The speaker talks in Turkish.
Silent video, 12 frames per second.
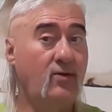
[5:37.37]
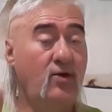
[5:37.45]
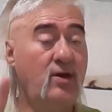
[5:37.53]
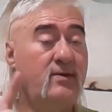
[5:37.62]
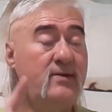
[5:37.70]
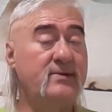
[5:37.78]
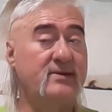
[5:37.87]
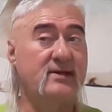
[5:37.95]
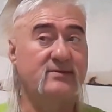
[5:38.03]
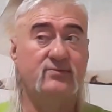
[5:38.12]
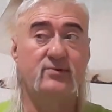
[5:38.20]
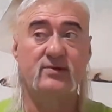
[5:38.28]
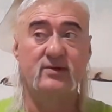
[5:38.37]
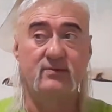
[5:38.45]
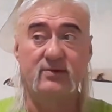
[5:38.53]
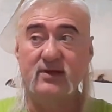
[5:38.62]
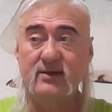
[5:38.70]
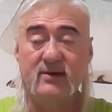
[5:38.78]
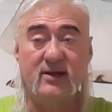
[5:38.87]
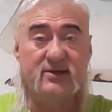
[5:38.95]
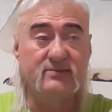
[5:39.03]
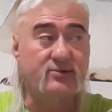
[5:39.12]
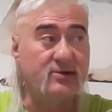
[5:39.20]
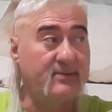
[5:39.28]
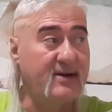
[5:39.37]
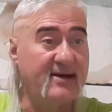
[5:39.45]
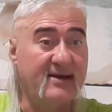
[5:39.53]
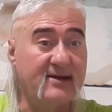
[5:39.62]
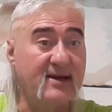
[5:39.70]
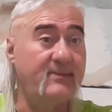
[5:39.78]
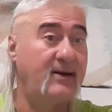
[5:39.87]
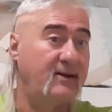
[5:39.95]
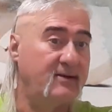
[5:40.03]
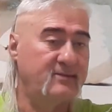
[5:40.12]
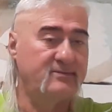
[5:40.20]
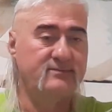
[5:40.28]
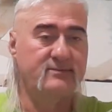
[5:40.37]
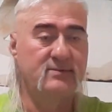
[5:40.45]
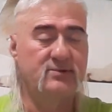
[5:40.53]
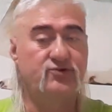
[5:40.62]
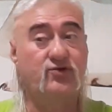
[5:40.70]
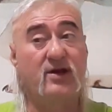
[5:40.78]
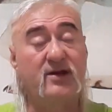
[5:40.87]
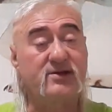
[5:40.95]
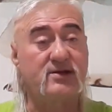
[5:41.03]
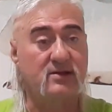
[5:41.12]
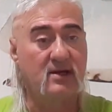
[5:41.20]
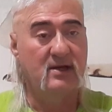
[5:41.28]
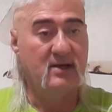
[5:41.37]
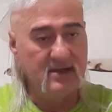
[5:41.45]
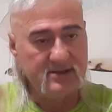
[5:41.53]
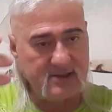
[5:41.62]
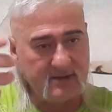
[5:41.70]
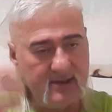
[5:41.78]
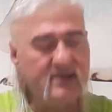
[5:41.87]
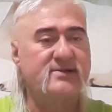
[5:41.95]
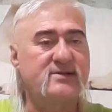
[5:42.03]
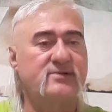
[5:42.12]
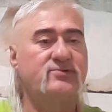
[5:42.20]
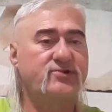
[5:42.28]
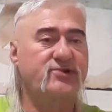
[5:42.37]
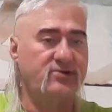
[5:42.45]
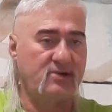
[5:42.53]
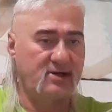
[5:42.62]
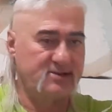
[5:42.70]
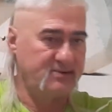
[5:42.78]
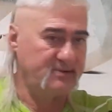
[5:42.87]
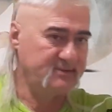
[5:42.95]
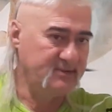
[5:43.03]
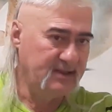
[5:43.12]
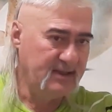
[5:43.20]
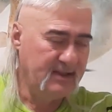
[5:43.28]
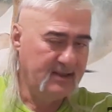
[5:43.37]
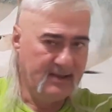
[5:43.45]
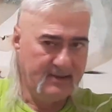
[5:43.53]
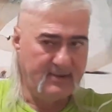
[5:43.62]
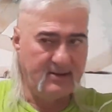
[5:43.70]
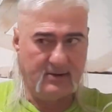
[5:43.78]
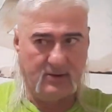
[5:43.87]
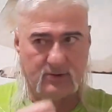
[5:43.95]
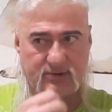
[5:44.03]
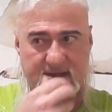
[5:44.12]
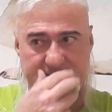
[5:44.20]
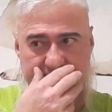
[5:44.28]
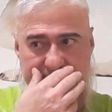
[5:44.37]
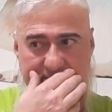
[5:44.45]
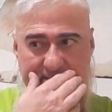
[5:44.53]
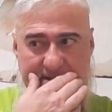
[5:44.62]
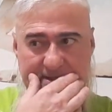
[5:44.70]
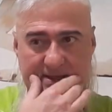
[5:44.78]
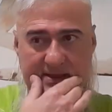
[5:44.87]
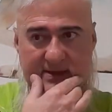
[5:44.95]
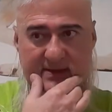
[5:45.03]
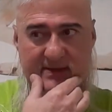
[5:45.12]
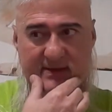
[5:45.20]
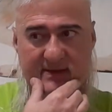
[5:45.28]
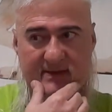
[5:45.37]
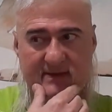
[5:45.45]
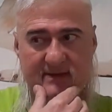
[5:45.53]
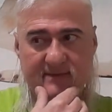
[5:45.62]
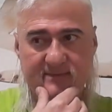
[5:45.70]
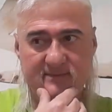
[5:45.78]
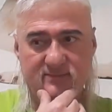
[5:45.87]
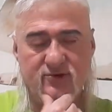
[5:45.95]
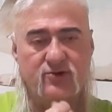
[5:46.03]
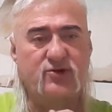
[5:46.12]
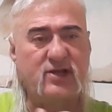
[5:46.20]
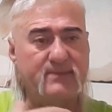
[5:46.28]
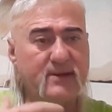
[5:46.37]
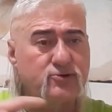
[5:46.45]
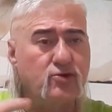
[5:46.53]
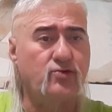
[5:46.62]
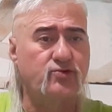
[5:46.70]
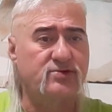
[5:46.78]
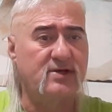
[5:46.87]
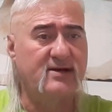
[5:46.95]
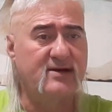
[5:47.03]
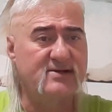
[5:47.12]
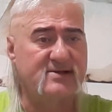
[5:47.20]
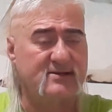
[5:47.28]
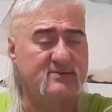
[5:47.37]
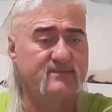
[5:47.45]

Önemli bilgiler. Bu, bu dedim anlatayım bu ramayla lama. Çünkü arkadaşlar çeviriler esasında çok çıkıyor karşıma. Ben e, özellikle çeviriler de e, çünkü kitaplar çok uzun arkadaşlar.